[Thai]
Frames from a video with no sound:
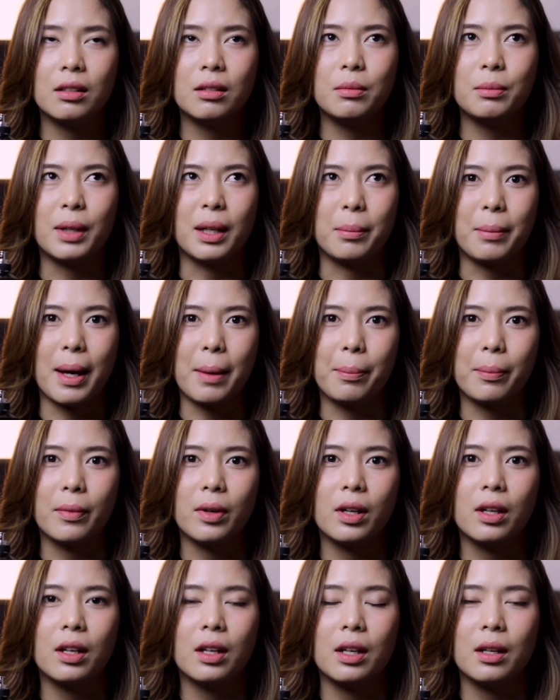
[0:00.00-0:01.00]
เหมือนแบบ
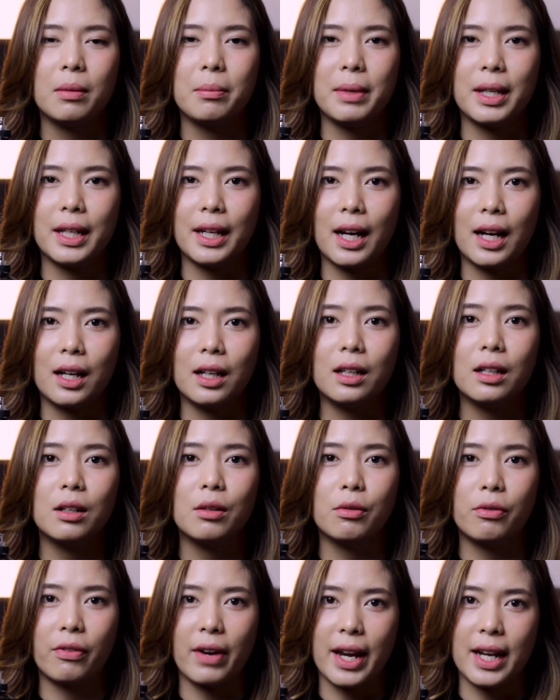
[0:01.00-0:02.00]
มีทั้ง
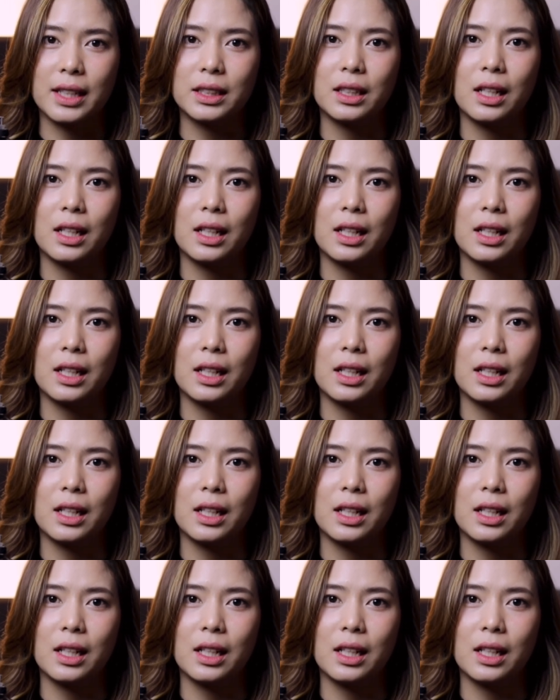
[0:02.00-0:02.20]
เฟร